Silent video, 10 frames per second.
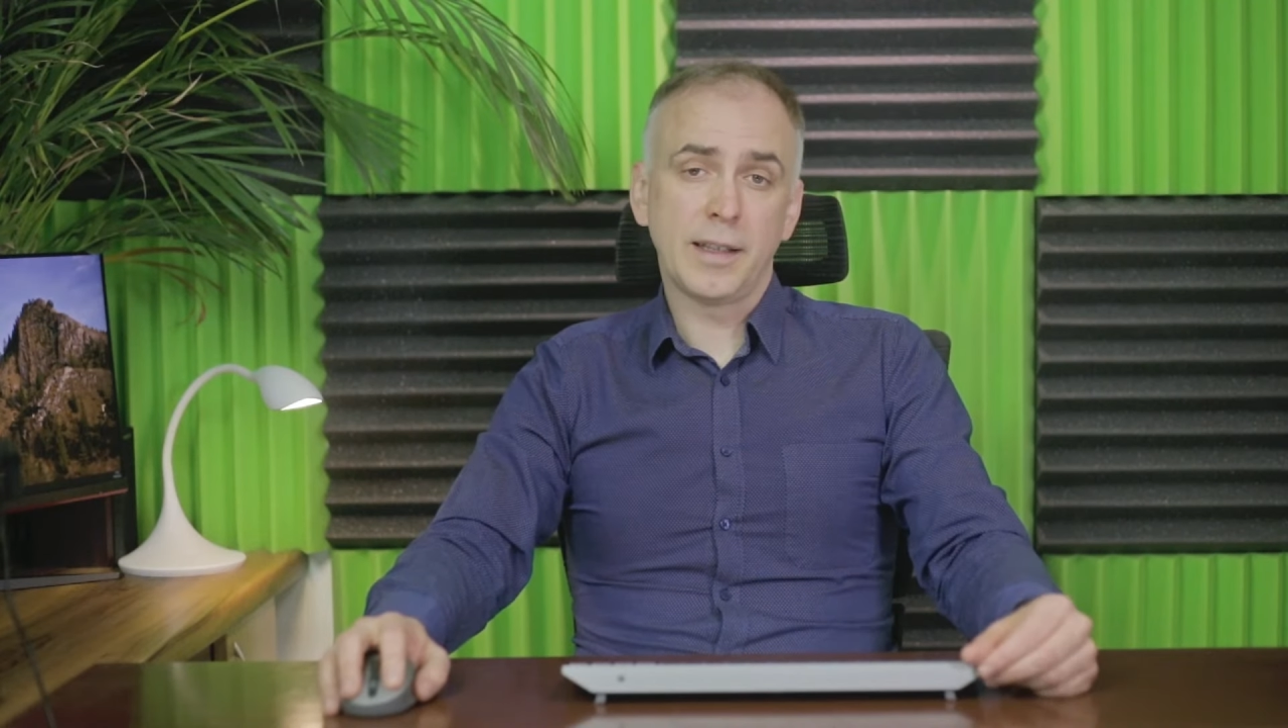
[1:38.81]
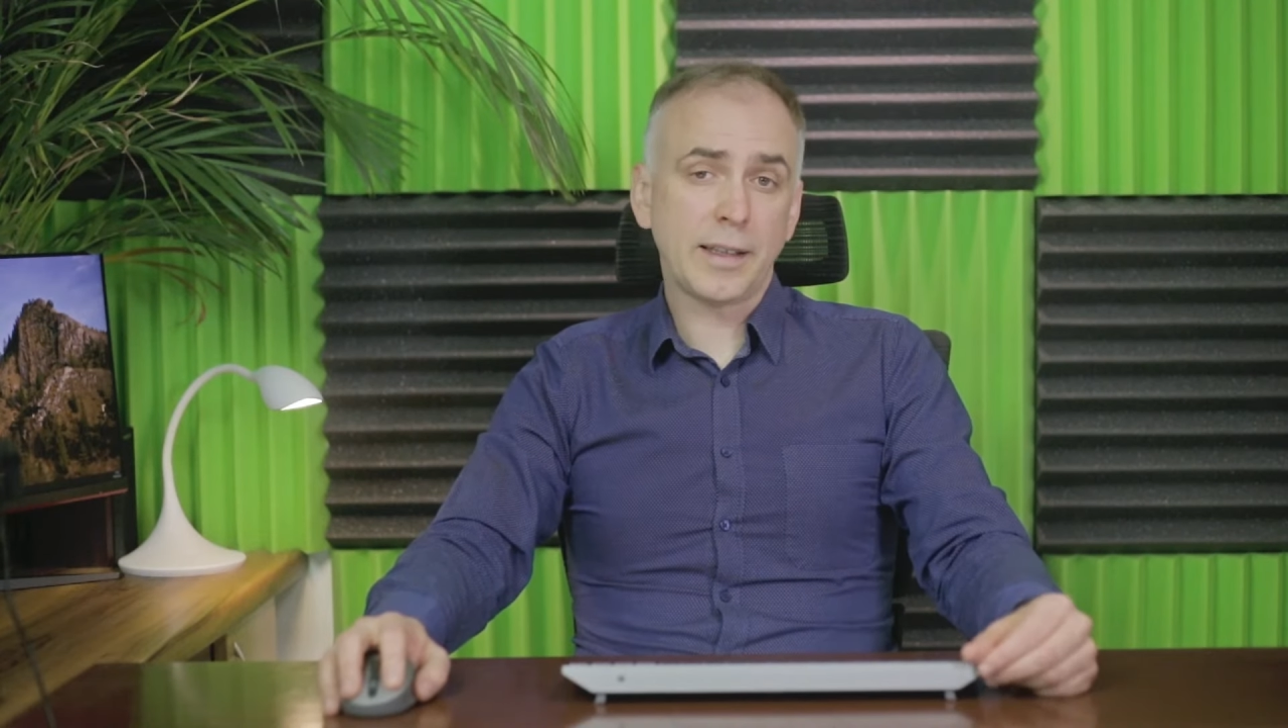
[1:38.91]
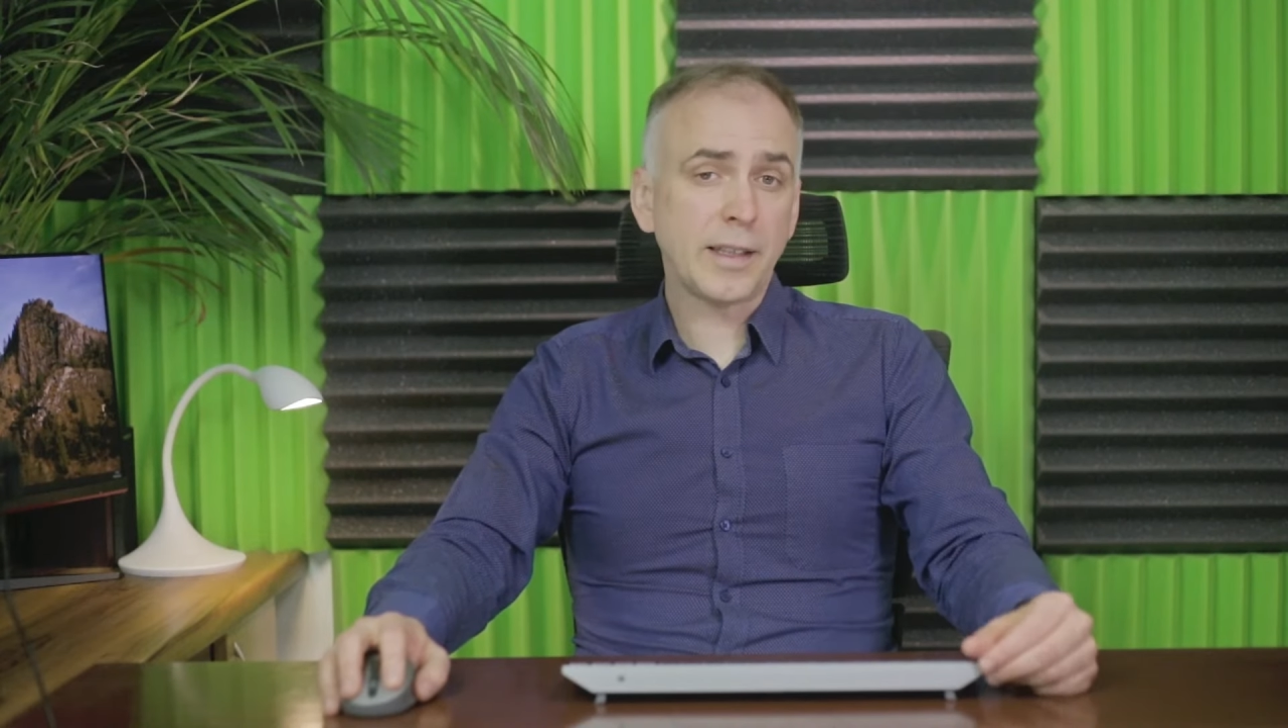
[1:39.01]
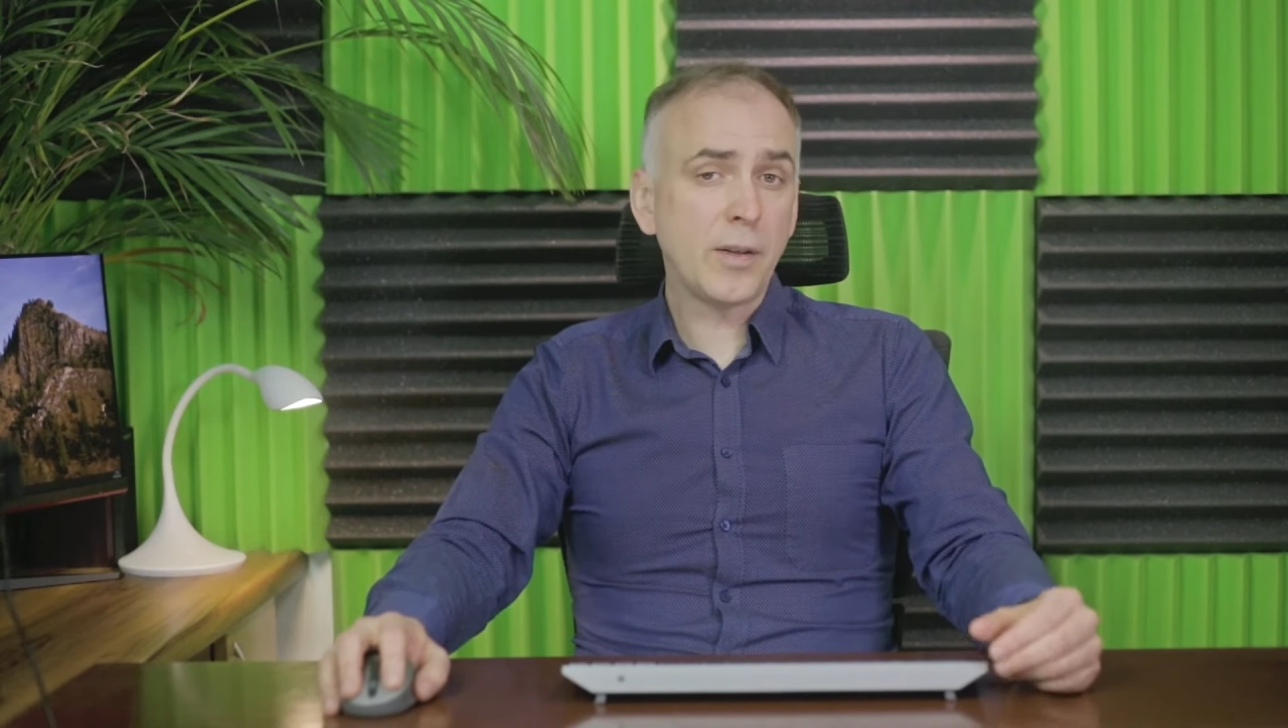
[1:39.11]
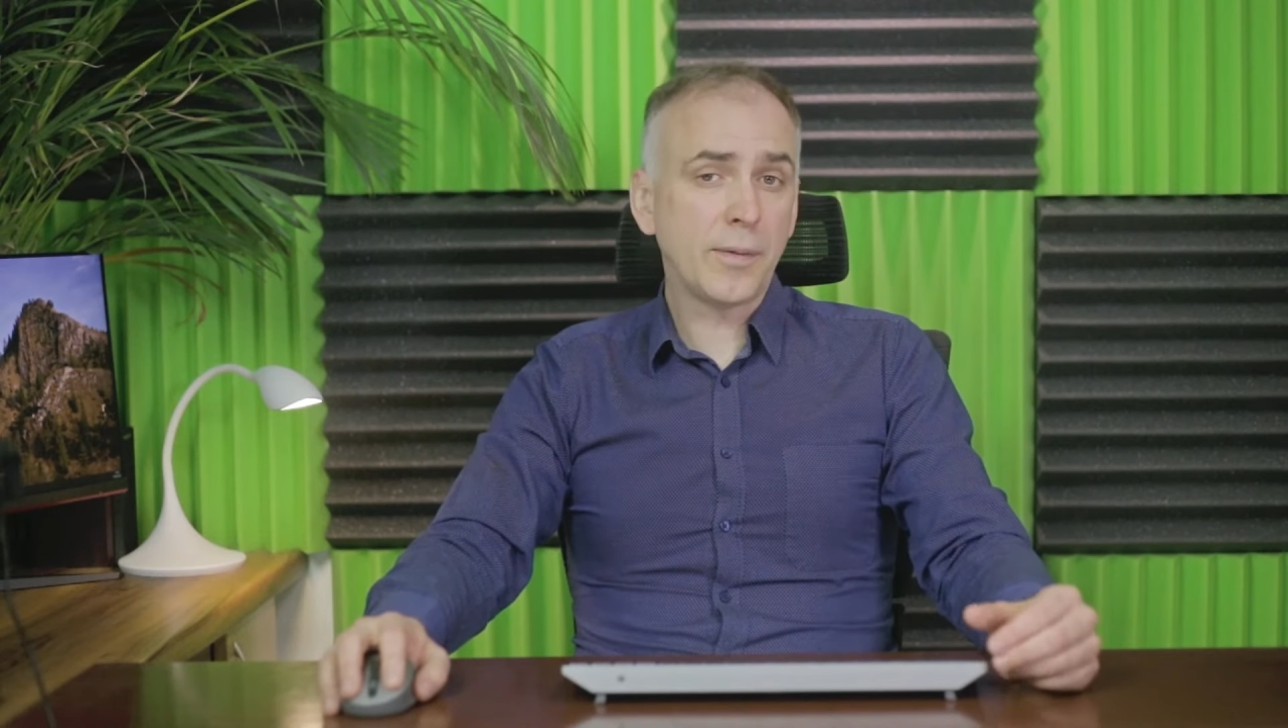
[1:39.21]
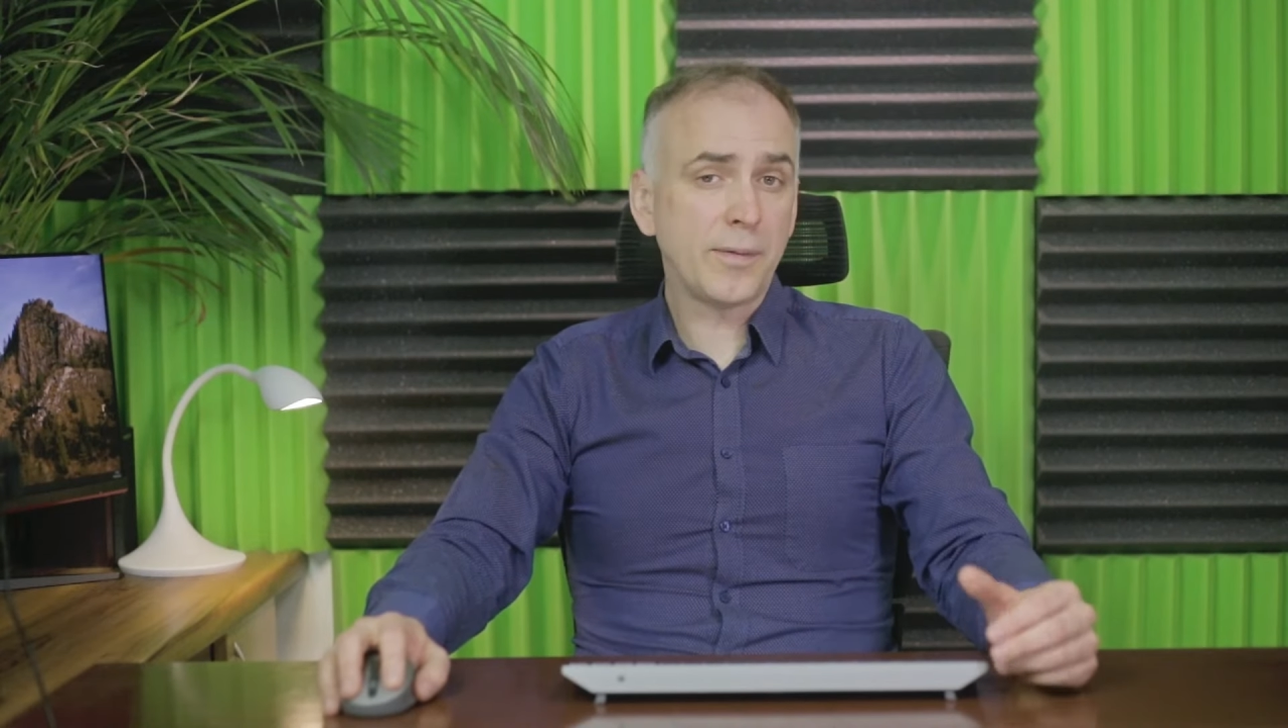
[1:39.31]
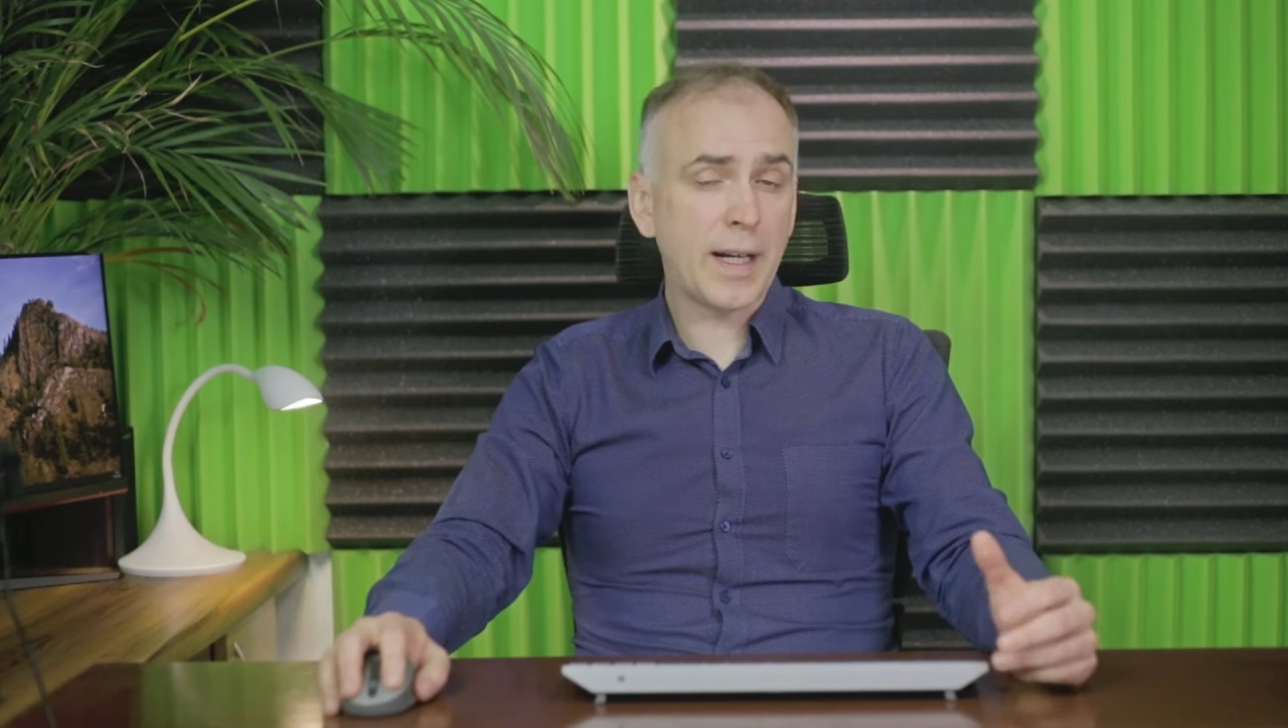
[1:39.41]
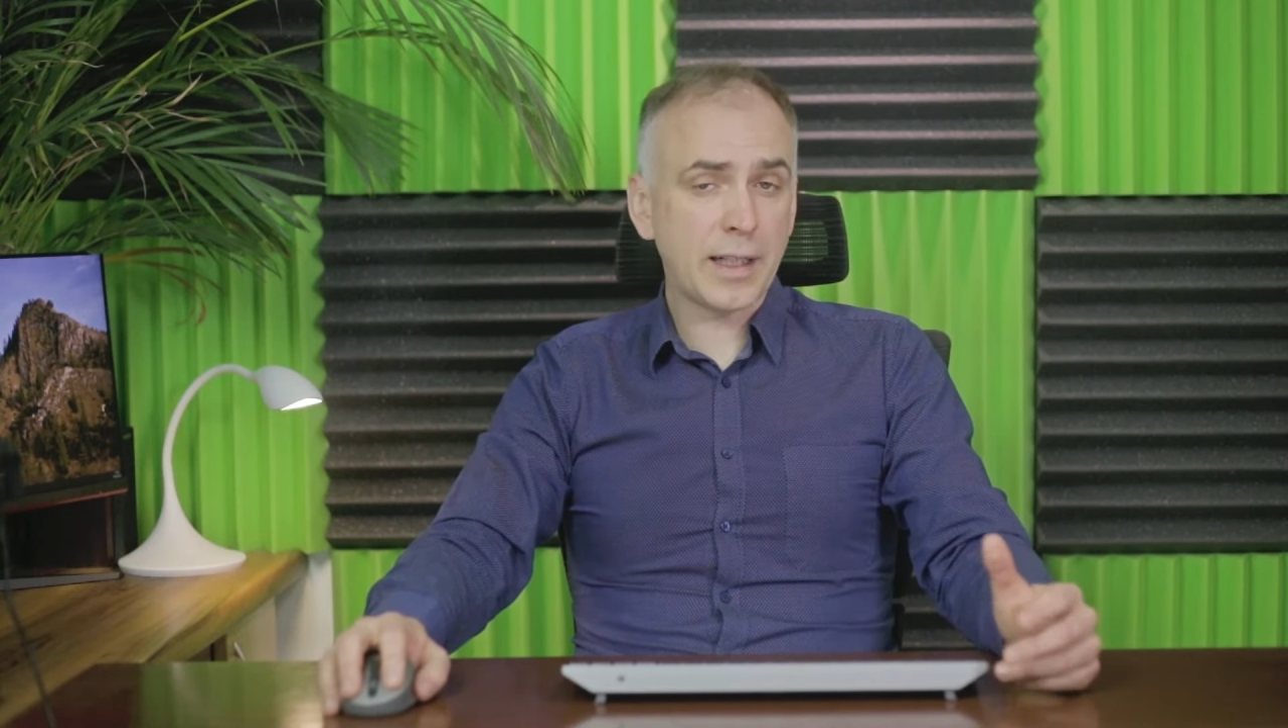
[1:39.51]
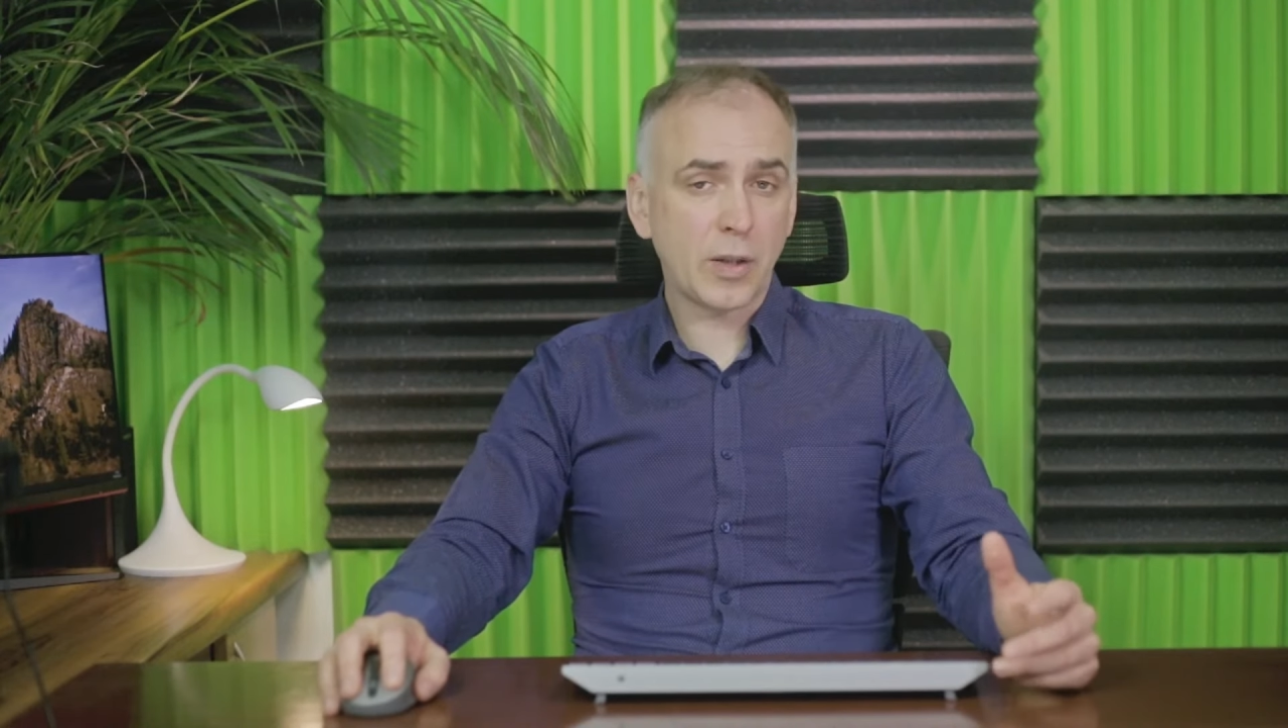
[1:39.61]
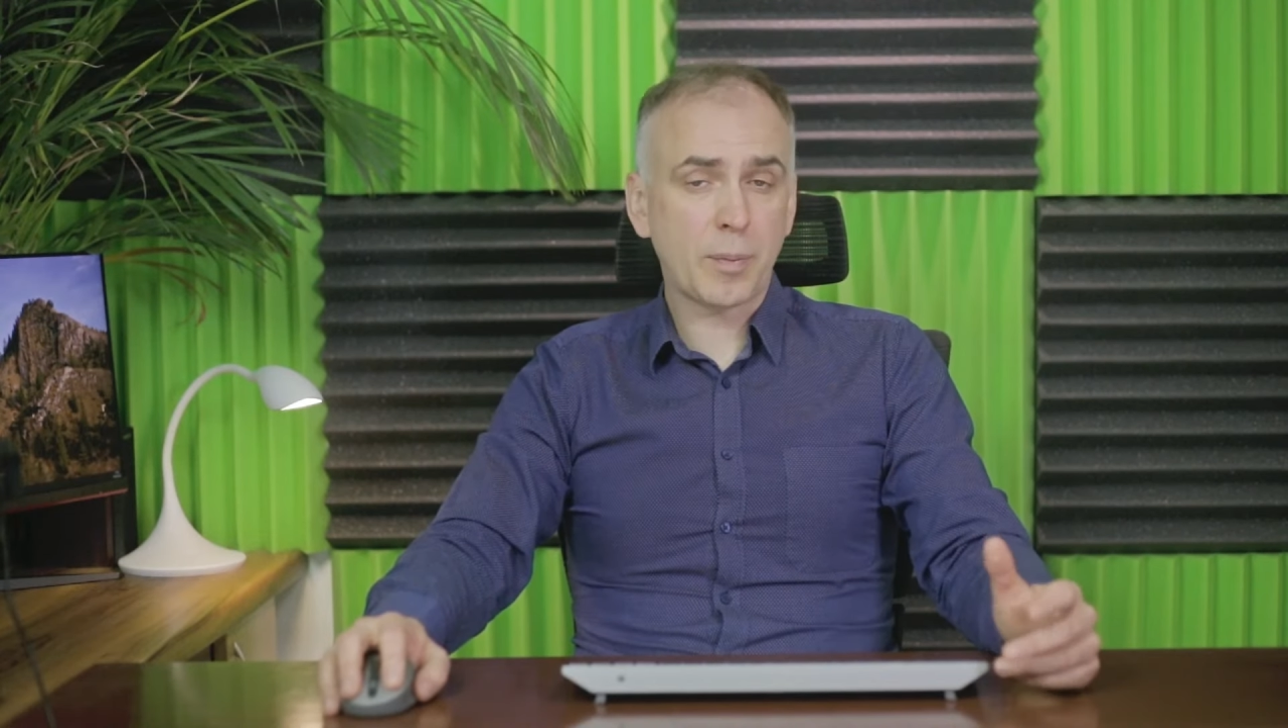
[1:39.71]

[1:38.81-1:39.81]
Dlatego warto